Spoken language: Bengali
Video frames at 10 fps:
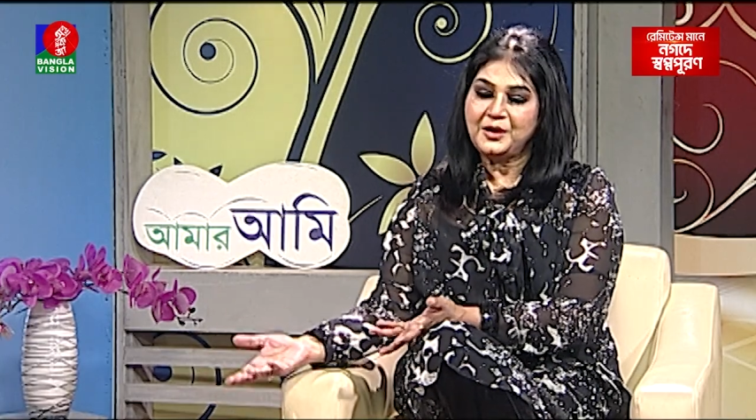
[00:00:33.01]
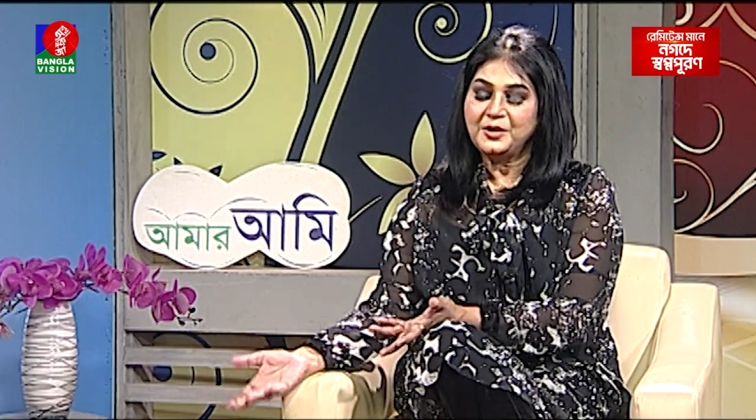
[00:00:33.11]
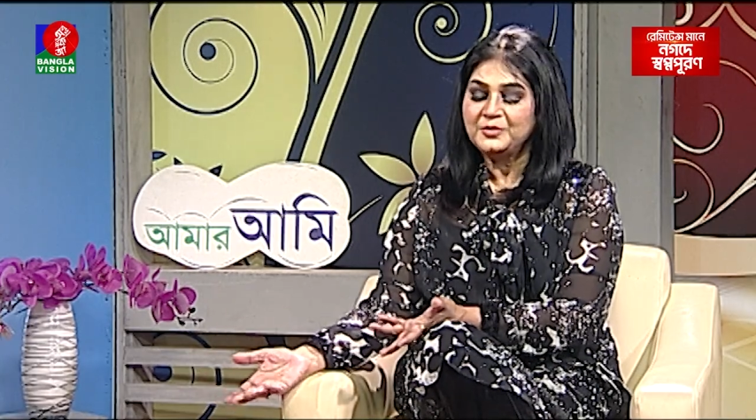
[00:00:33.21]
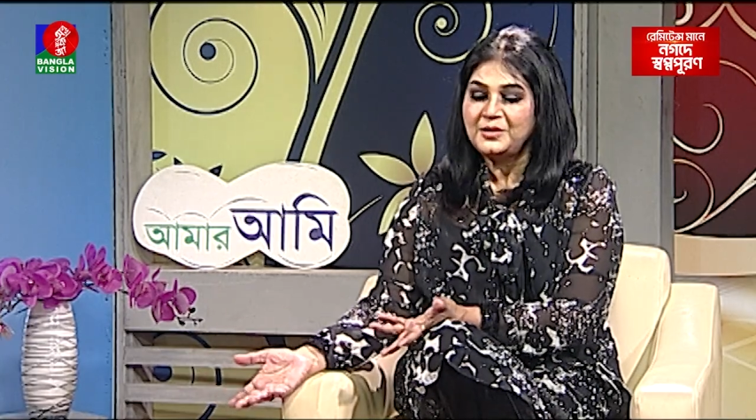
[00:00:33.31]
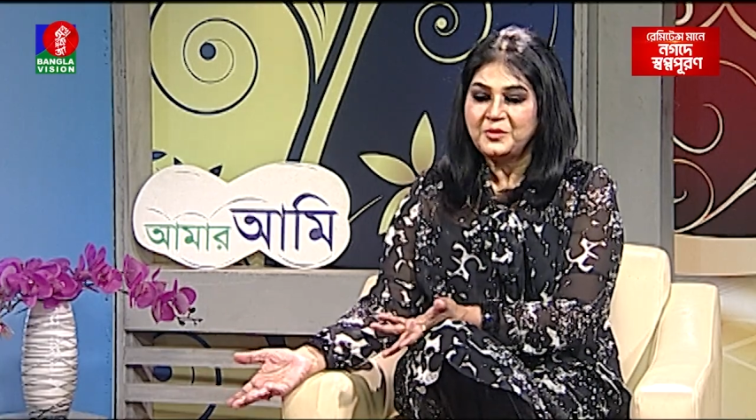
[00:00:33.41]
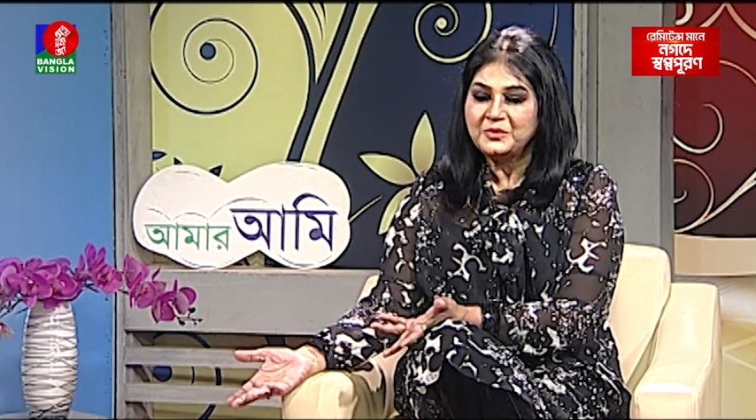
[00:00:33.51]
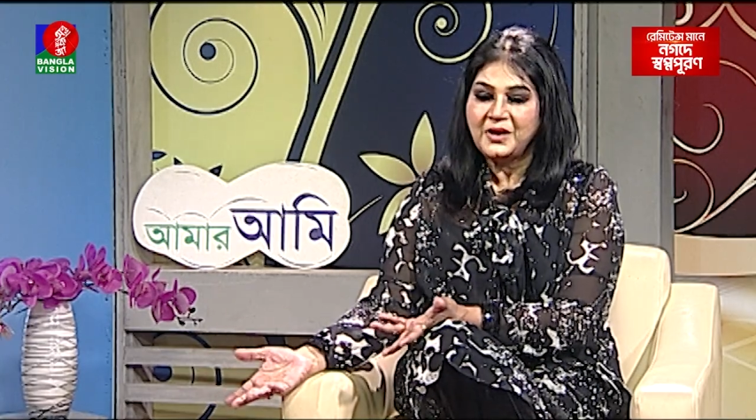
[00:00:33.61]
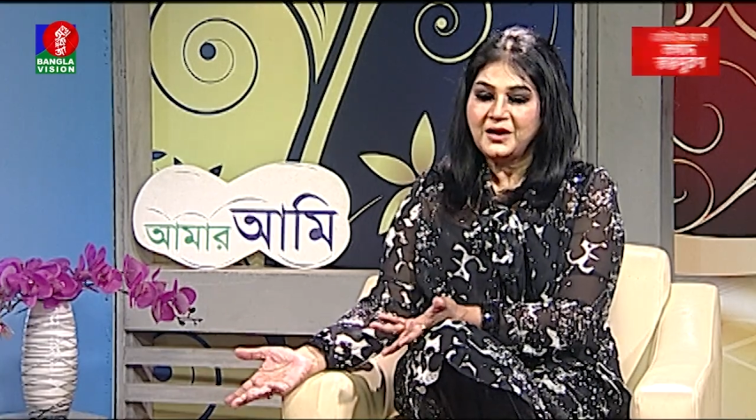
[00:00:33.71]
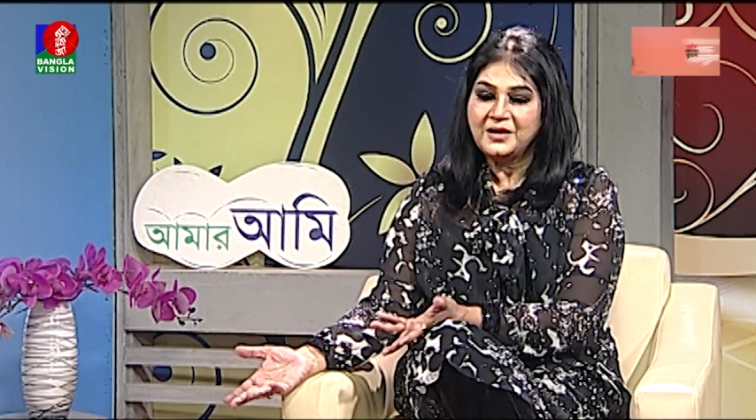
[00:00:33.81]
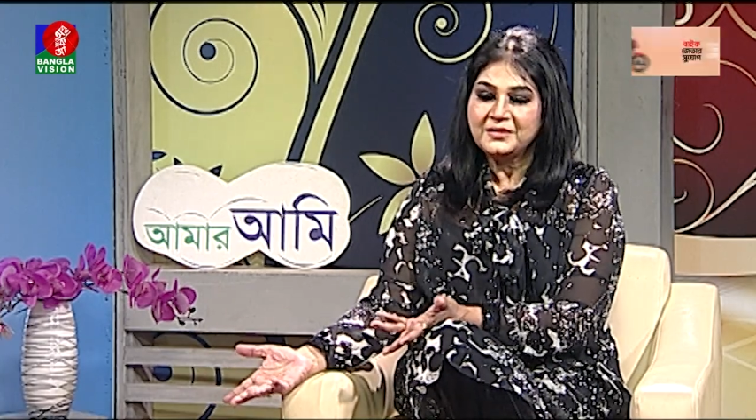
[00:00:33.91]
এখন
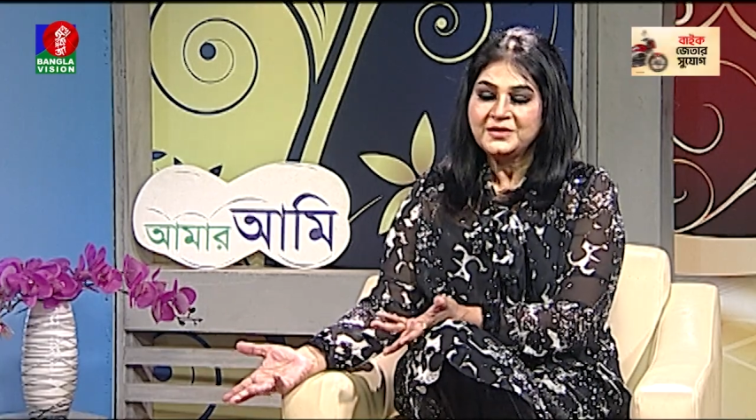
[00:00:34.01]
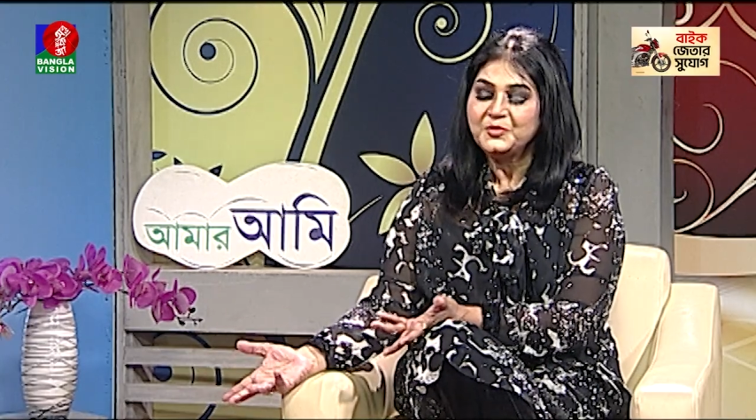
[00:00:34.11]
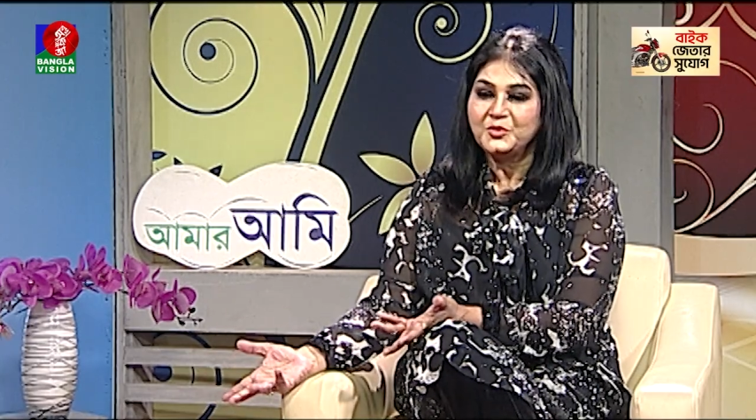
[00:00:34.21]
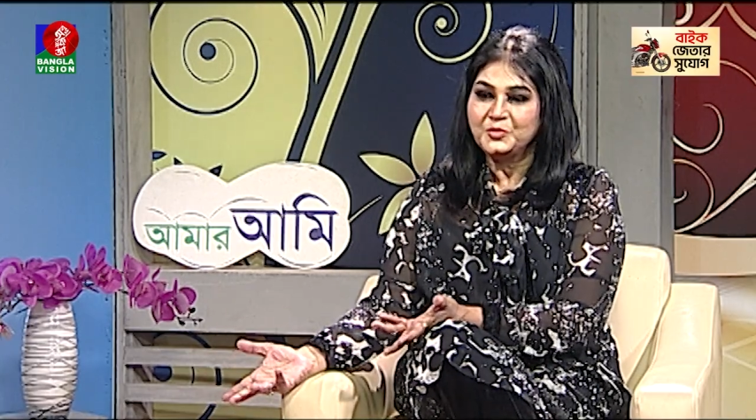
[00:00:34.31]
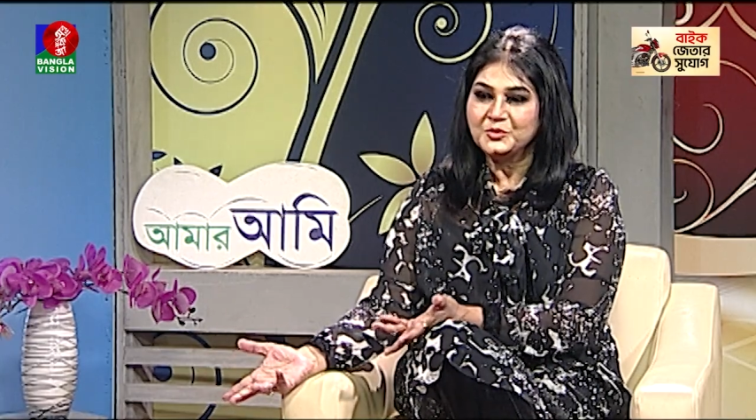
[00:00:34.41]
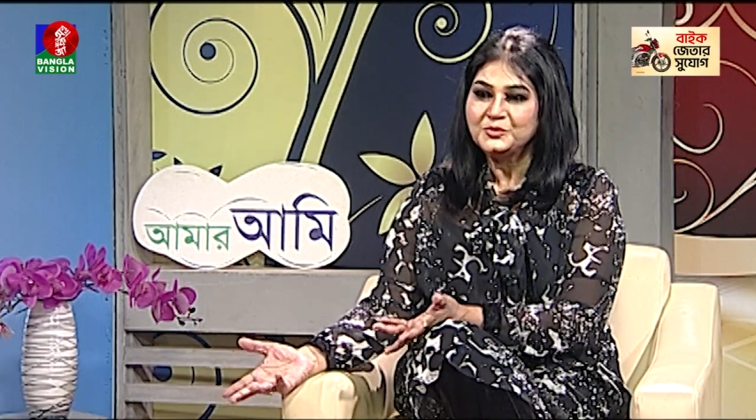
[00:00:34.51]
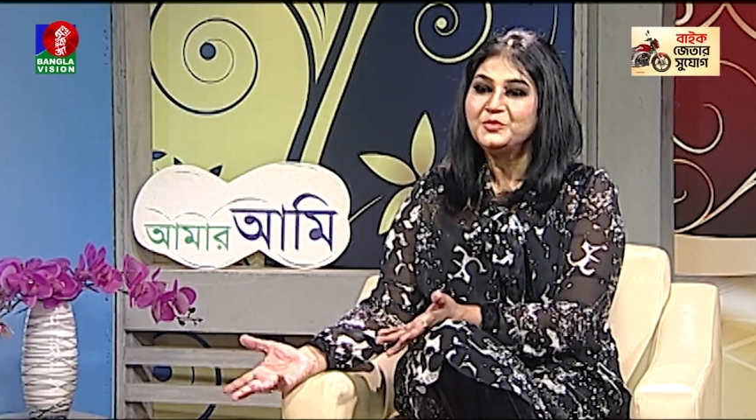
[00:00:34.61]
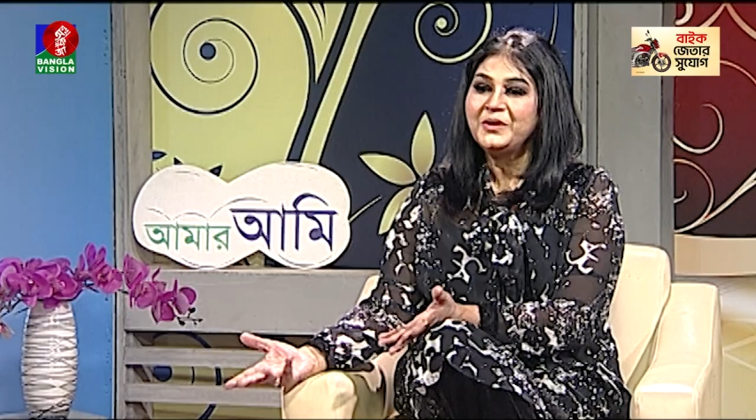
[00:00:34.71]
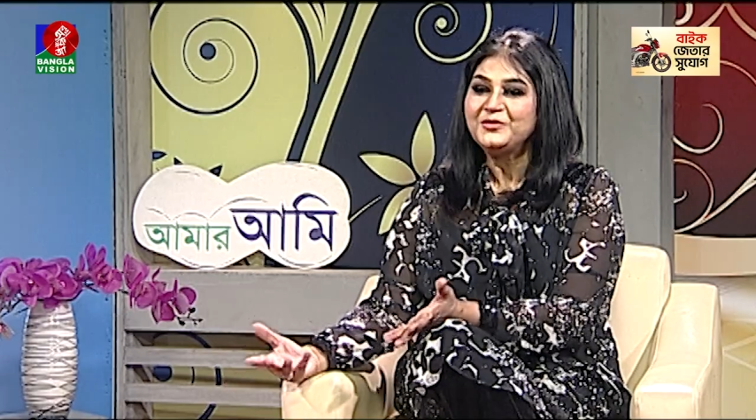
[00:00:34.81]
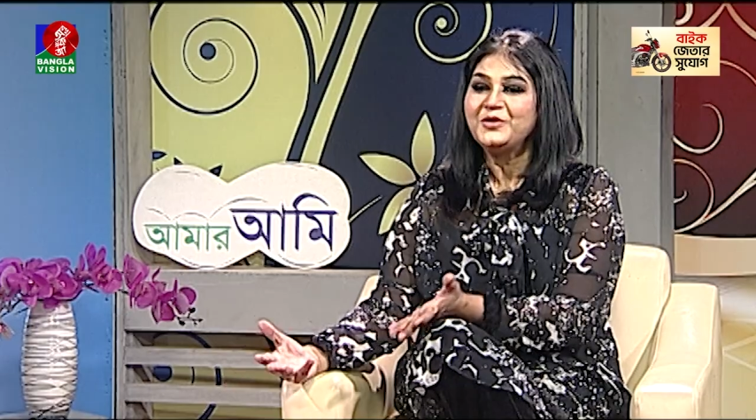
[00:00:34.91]
কি বলবো
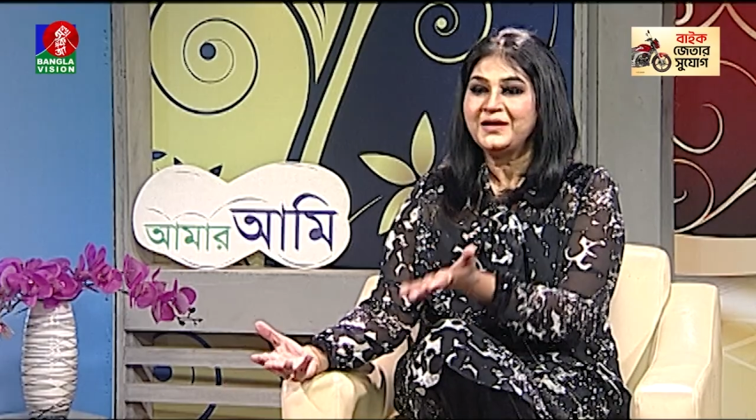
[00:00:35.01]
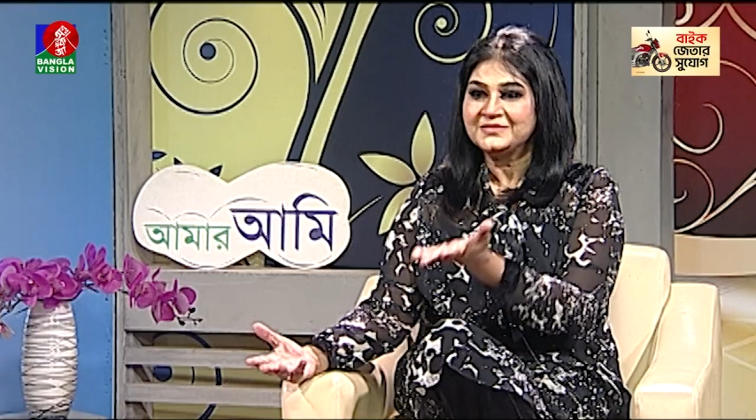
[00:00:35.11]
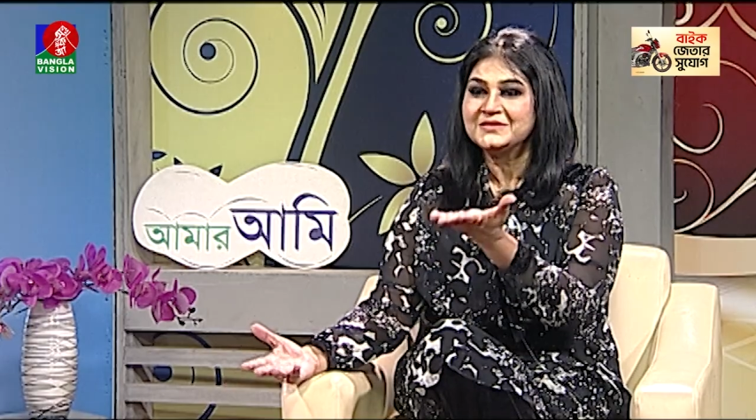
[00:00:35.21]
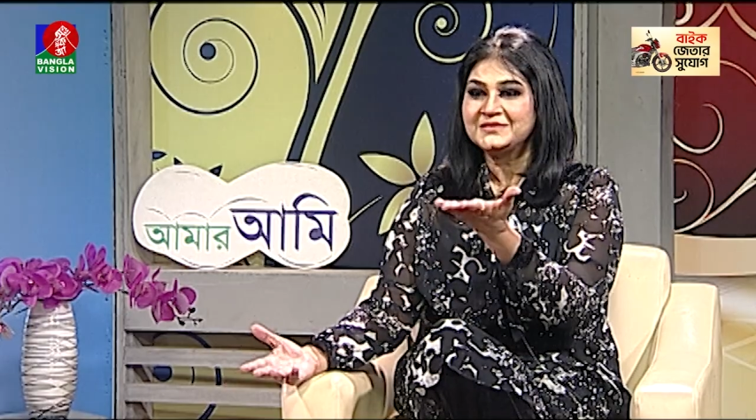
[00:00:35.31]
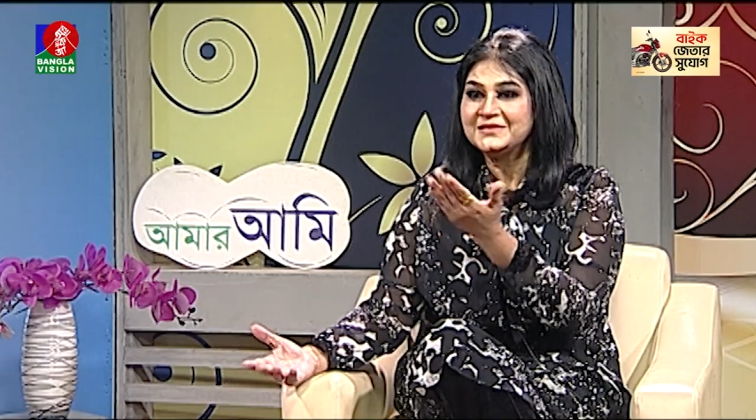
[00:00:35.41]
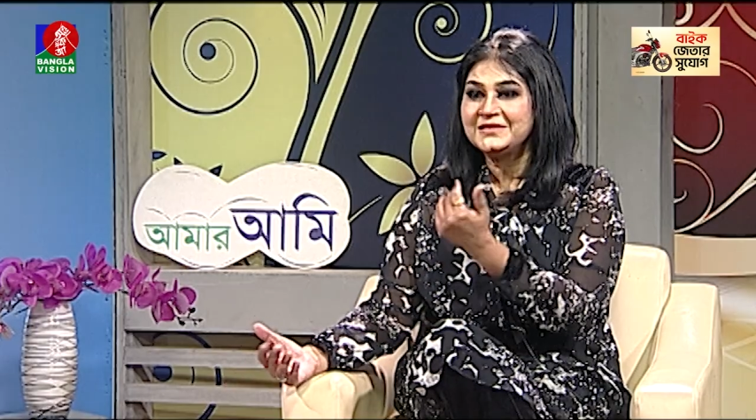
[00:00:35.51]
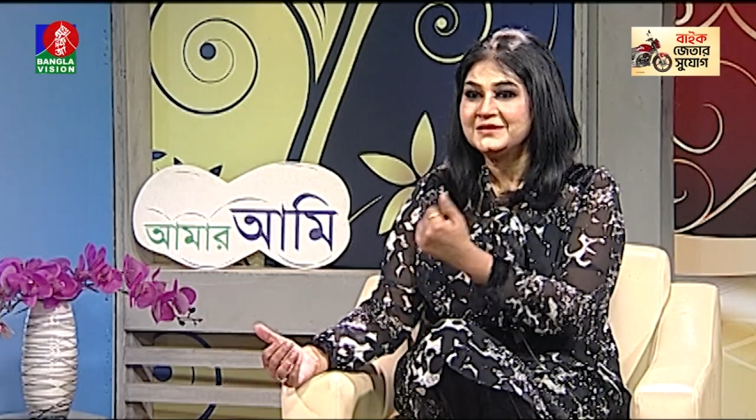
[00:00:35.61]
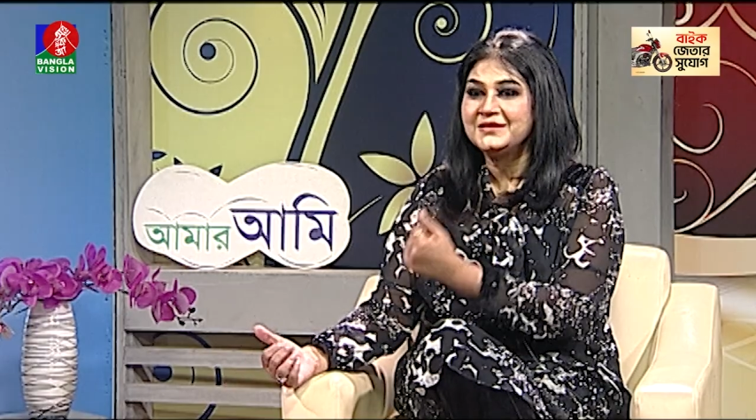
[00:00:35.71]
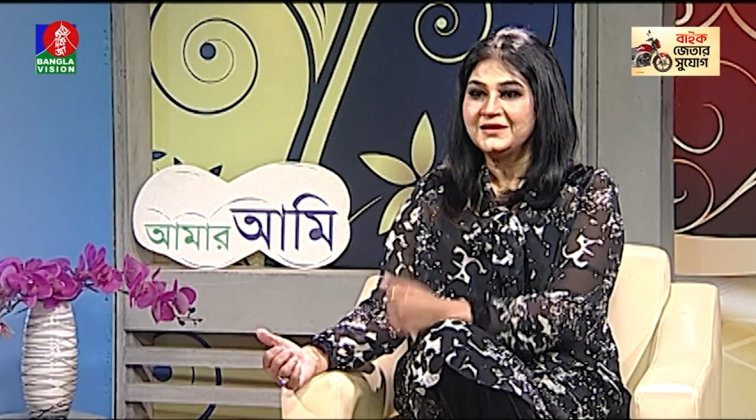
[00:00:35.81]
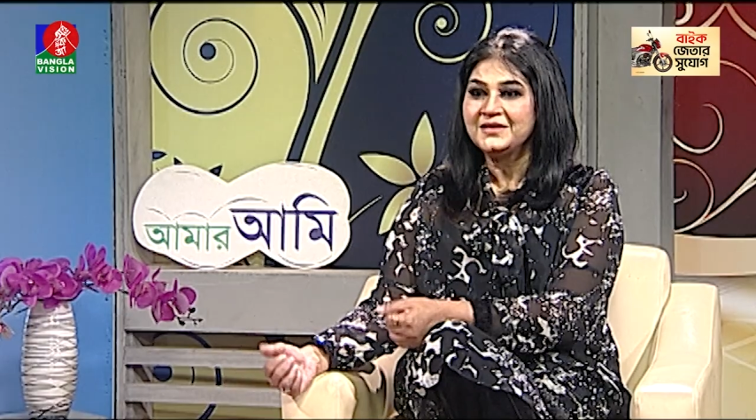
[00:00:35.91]
তোমরাই তো অ্যান্সারটা
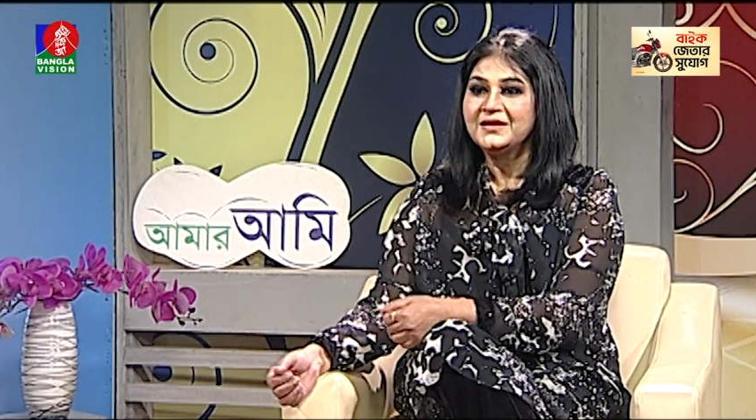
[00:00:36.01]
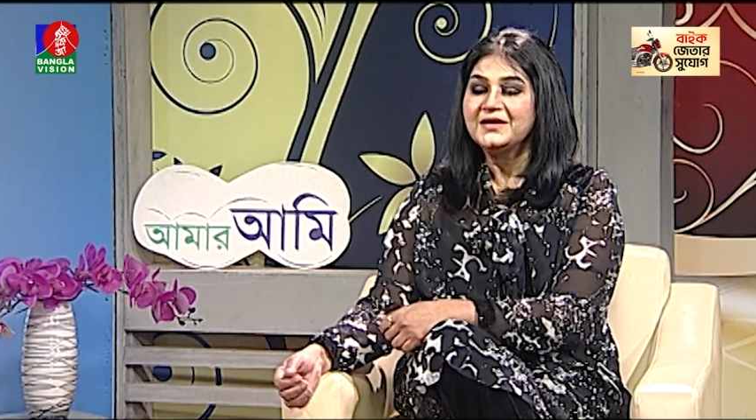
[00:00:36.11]
দিয়ে দিলে